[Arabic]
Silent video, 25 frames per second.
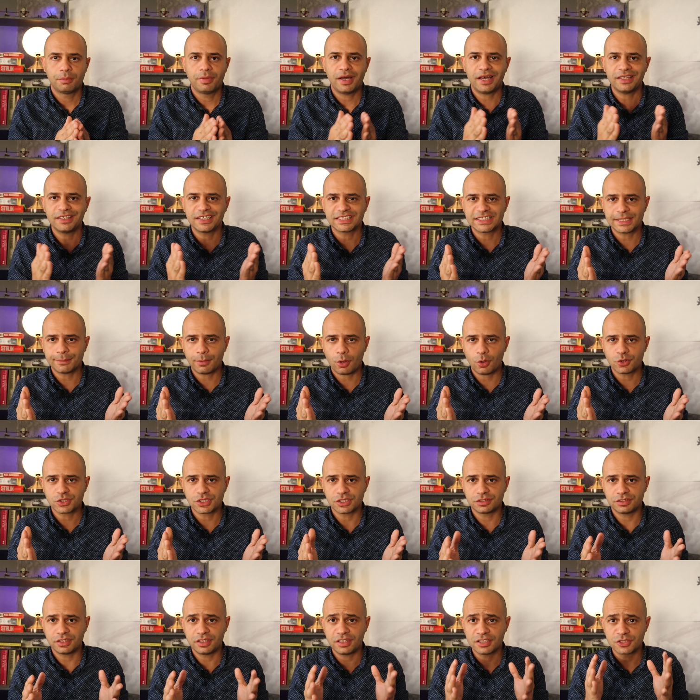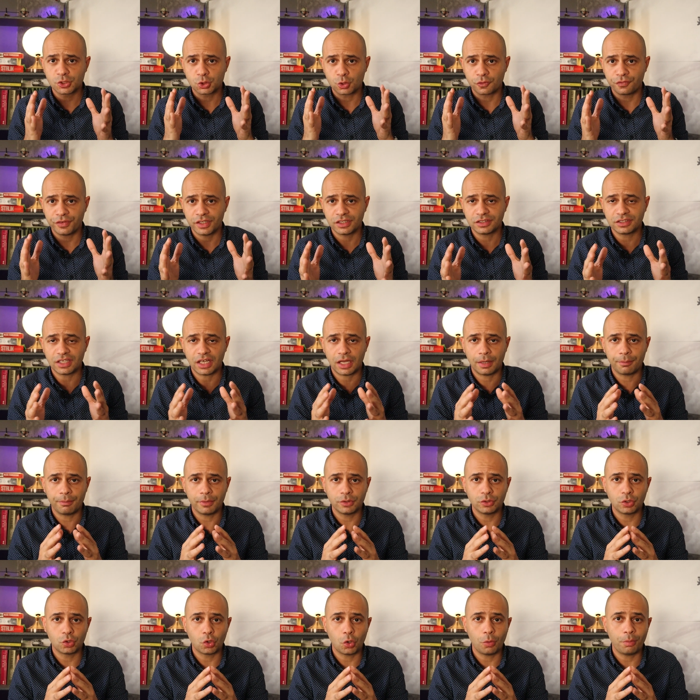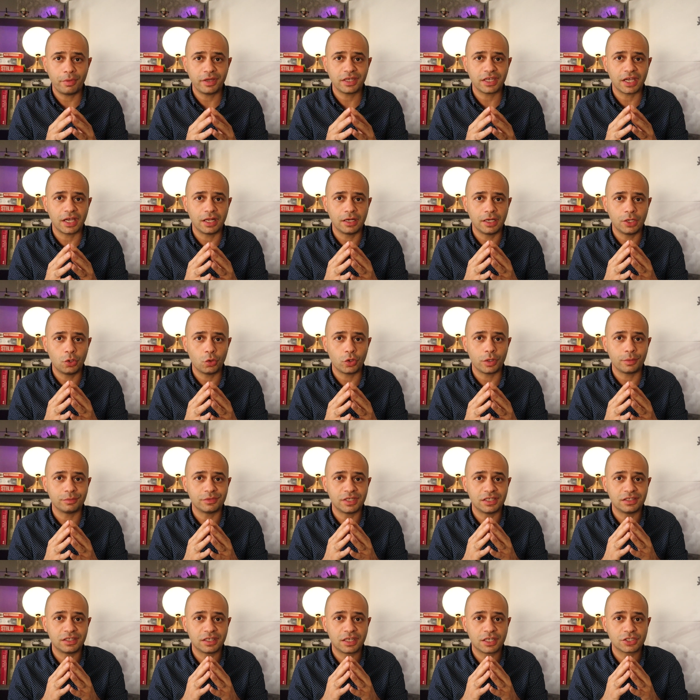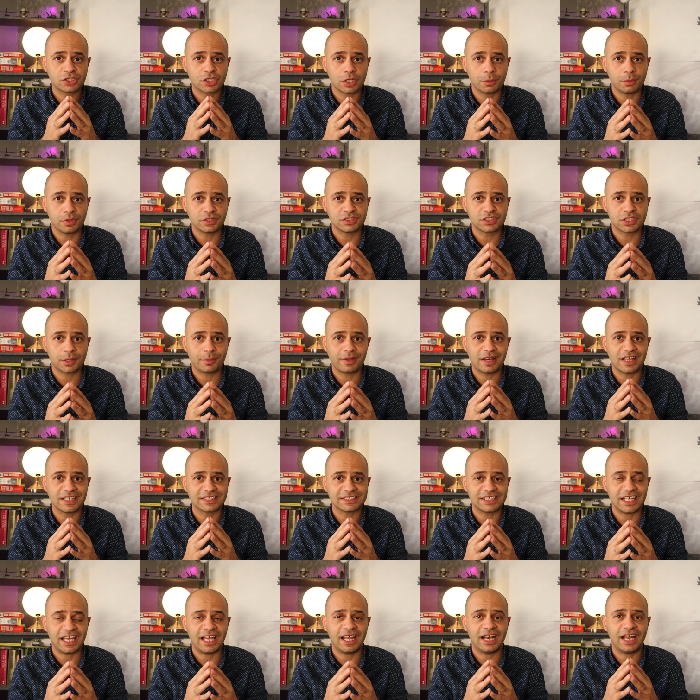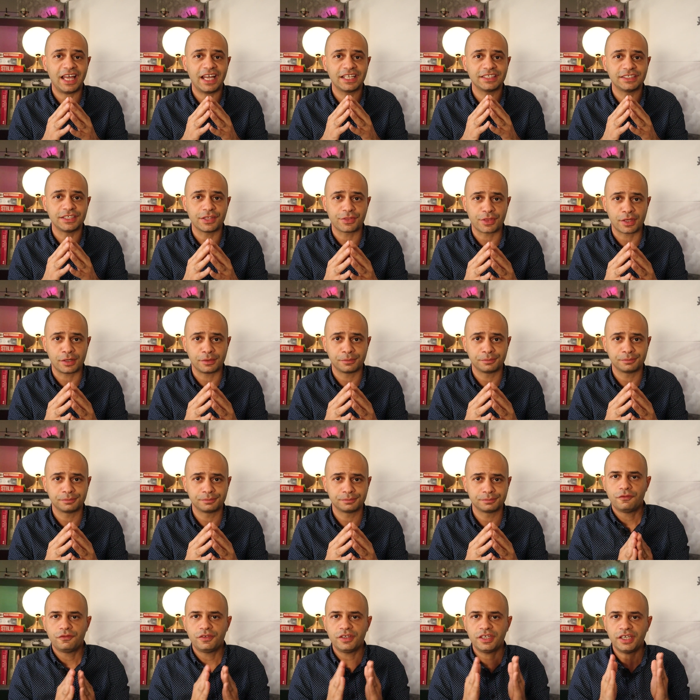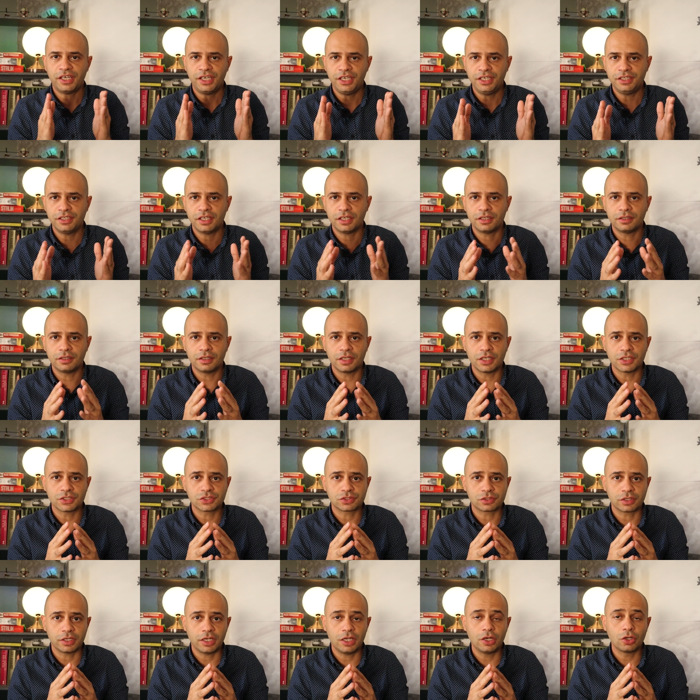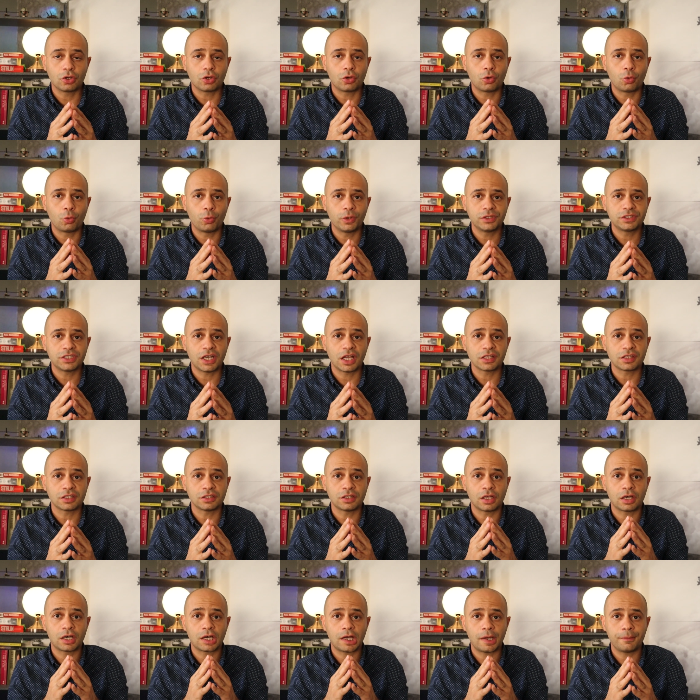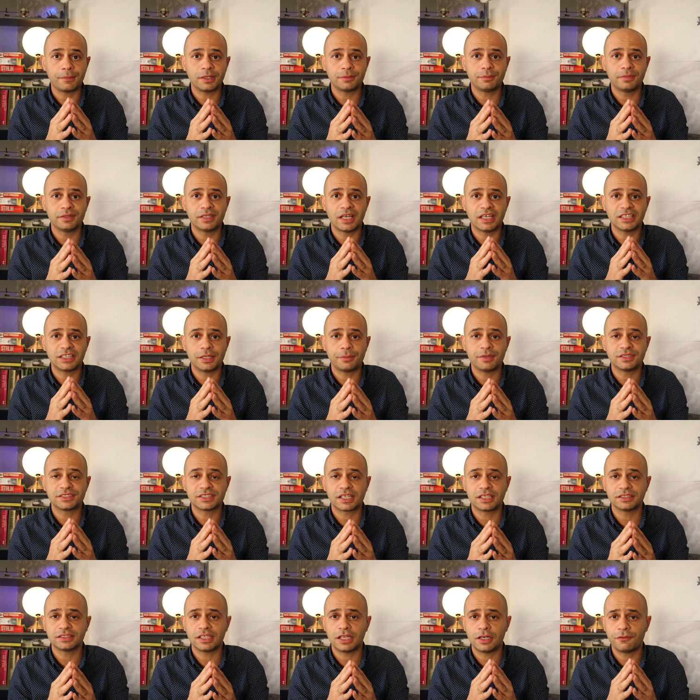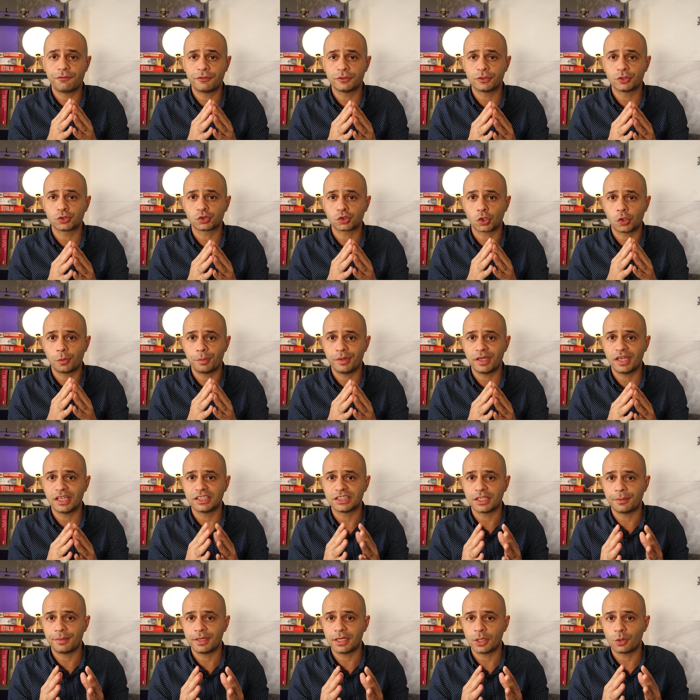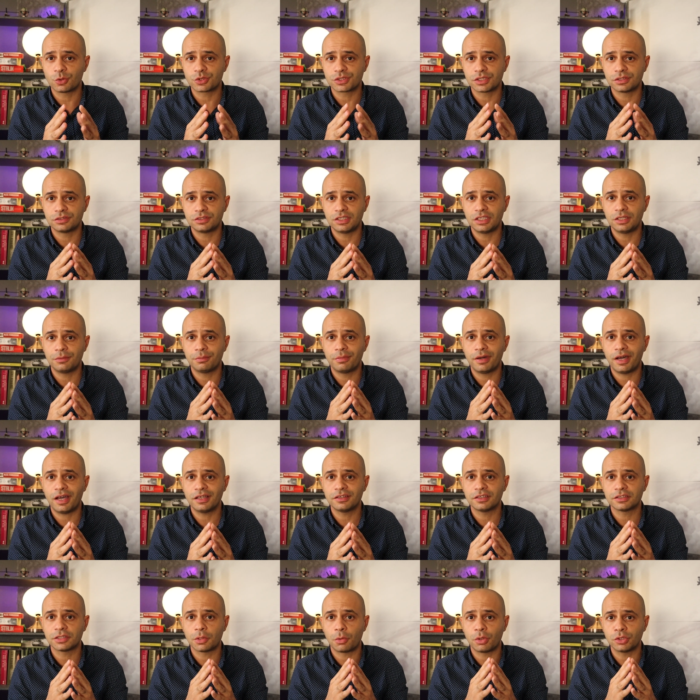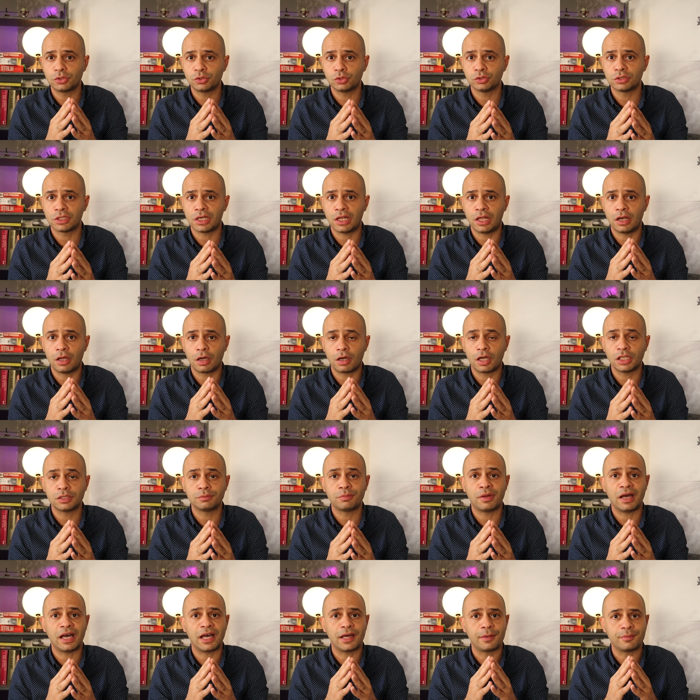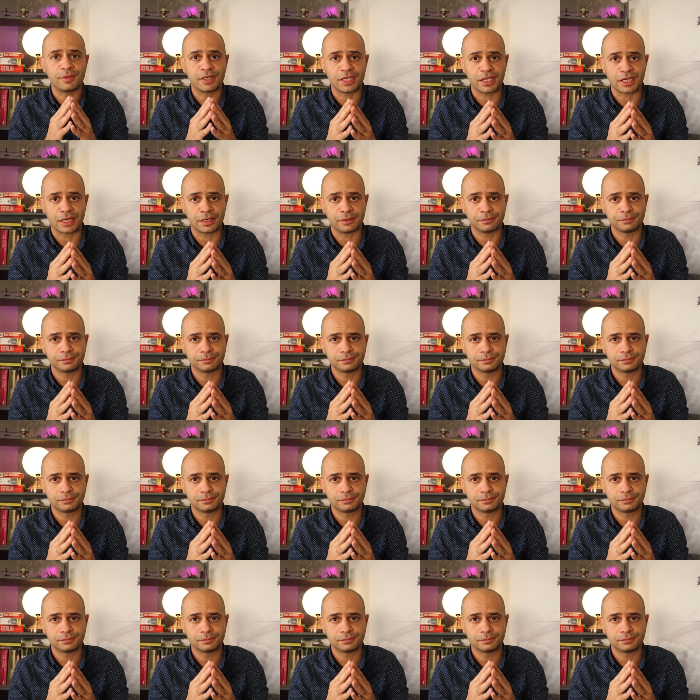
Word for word: بعد 67 السوفيت تعمدوا ان هم يقللوا امداد الجيش المصري بالاسلحه الحديثه في حين ان اسرائيل قوتها تضخمت بدايه من سنه 1968 بعد توطد العلاقات مع امريكا